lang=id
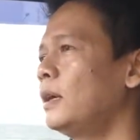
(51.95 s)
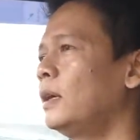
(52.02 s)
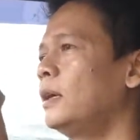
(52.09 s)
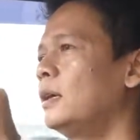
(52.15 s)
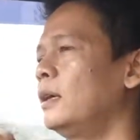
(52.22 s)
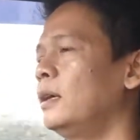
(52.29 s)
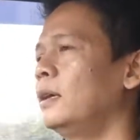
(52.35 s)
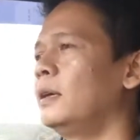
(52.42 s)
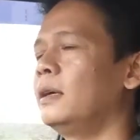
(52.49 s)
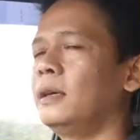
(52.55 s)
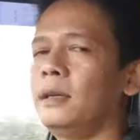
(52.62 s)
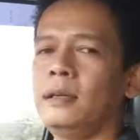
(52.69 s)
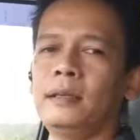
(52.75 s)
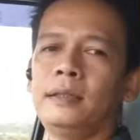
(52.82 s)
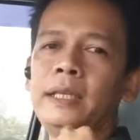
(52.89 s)
uh,
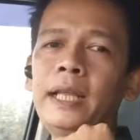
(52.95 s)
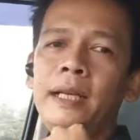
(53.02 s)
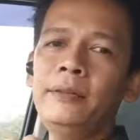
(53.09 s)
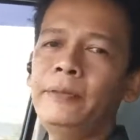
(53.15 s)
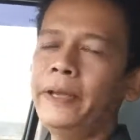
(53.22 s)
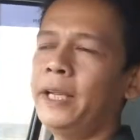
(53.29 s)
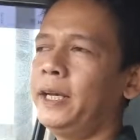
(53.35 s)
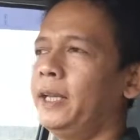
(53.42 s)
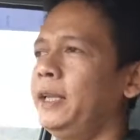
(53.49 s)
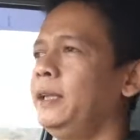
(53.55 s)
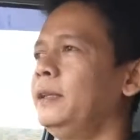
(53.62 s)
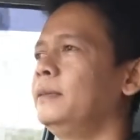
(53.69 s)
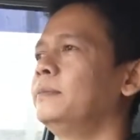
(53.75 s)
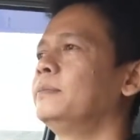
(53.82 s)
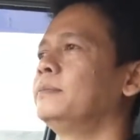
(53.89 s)
eh,
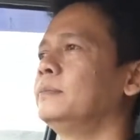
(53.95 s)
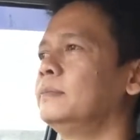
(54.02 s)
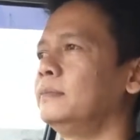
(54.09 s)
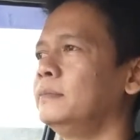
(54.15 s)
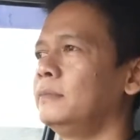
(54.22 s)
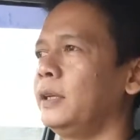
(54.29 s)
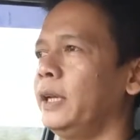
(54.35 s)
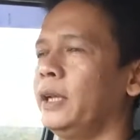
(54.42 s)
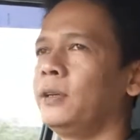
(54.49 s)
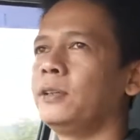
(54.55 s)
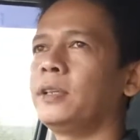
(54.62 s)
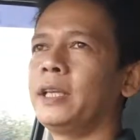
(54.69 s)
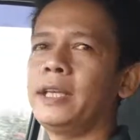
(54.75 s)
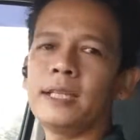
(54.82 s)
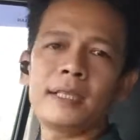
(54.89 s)
delivery
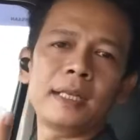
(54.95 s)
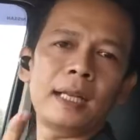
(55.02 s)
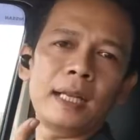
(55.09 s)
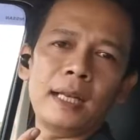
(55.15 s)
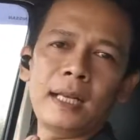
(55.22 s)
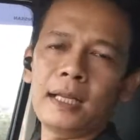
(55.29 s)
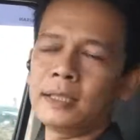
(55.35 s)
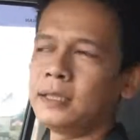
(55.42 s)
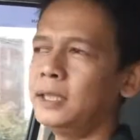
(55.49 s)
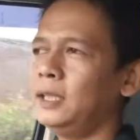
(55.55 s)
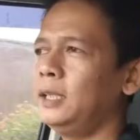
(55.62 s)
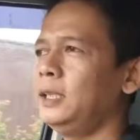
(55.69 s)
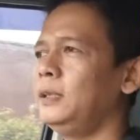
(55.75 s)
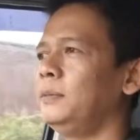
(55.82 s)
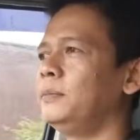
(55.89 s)
berikut
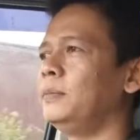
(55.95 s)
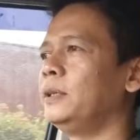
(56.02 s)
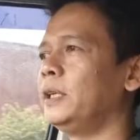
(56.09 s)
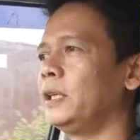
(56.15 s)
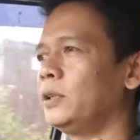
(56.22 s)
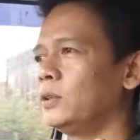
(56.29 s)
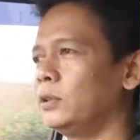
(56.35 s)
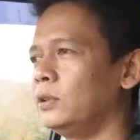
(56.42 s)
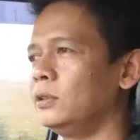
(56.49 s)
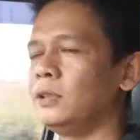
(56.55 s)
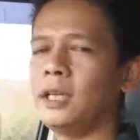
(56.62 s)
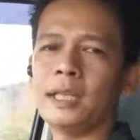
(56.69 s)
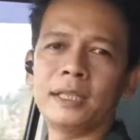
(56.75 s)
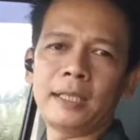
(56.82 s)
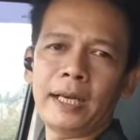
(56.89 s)
instalasi, berikut
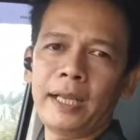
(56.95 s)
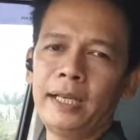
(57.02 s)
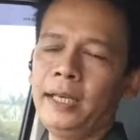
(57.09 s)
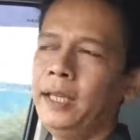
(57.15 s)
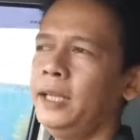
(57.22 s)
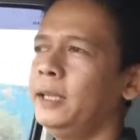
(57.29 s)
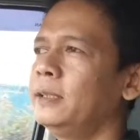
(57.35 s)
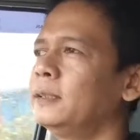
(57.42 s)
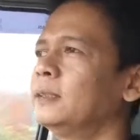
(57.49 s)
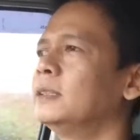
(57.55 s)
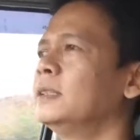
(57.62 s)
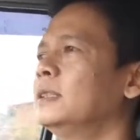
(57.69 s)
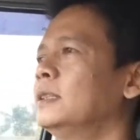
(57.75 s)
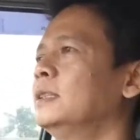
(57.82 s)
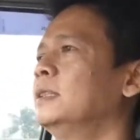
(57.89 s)
juga training
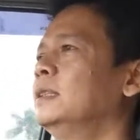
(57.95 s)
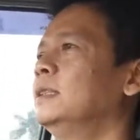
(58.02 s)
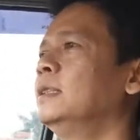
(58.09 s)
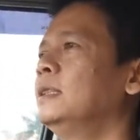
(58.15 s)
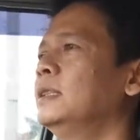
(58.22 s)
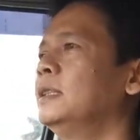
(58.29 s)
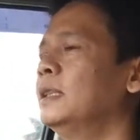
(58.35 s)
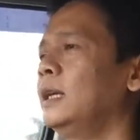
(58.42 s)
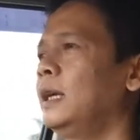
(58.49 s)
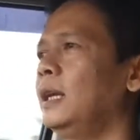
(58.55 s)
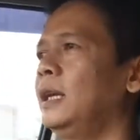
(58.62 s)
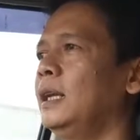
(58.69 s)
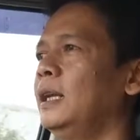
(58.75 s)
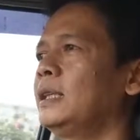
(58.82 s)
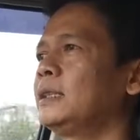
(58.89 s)

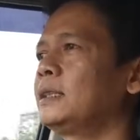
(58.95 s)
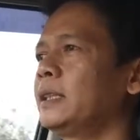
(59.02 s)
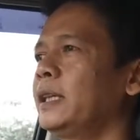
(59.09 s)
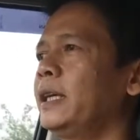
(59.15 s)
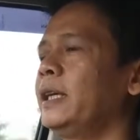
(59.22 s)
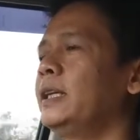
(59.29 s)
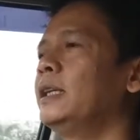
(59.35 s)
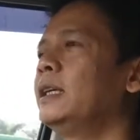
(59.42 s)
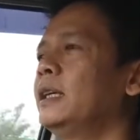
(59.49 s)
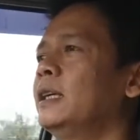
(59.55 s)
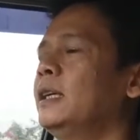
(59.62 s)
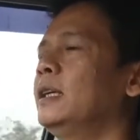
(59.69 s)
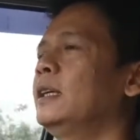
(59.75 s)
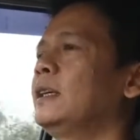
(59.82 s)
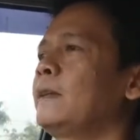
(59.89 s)
alat
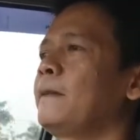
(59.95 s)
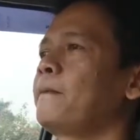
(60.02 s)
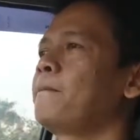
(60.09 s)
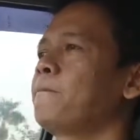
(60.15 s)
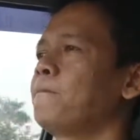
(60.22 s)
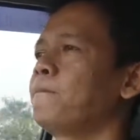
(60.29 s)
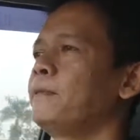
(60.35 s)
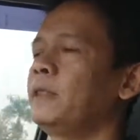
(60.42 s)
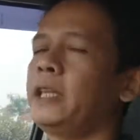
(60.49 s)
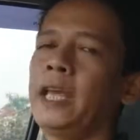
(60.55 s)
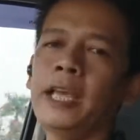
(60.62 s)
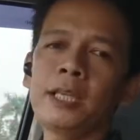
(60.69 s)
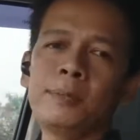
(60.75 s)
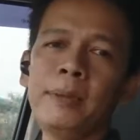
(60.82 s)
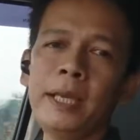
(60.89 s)
scanner
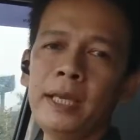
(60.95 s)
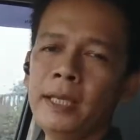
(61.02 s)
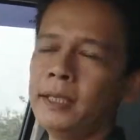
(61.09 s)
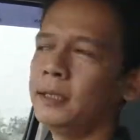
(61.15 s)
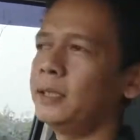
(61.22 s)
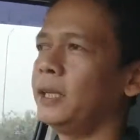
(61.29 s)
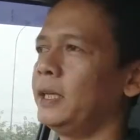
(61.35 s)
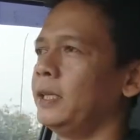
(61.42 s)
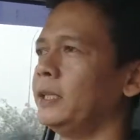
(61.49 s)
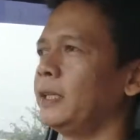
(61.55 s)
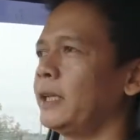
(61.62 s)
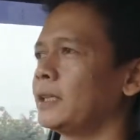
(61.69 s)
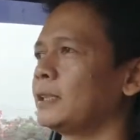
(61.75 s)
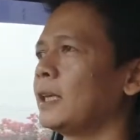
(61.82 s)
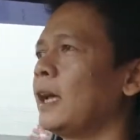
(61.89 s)
TXB dari
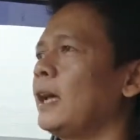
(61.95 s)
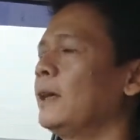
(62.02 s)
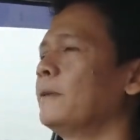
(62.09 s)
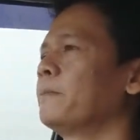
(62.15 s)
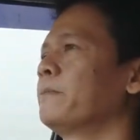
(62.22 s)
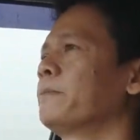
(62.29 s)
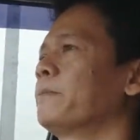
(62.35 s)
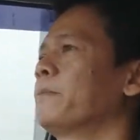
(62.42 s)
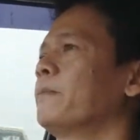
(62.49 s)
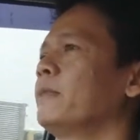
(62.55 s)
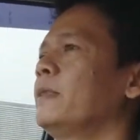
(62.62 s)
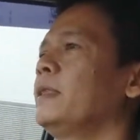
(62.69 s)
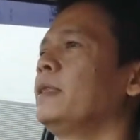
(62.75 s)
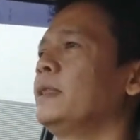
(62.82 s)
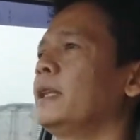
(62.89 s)
Texa.
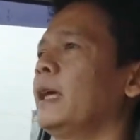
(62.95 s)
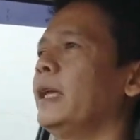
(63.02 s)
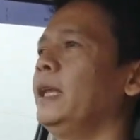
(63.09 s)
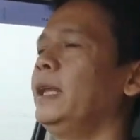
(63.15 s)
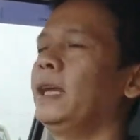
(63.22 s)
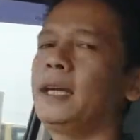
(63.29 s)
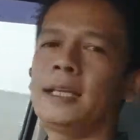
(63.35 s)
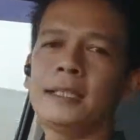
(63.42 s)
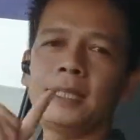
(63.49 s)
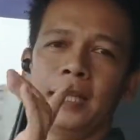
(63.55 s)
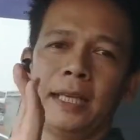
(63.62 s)
Nah ini agak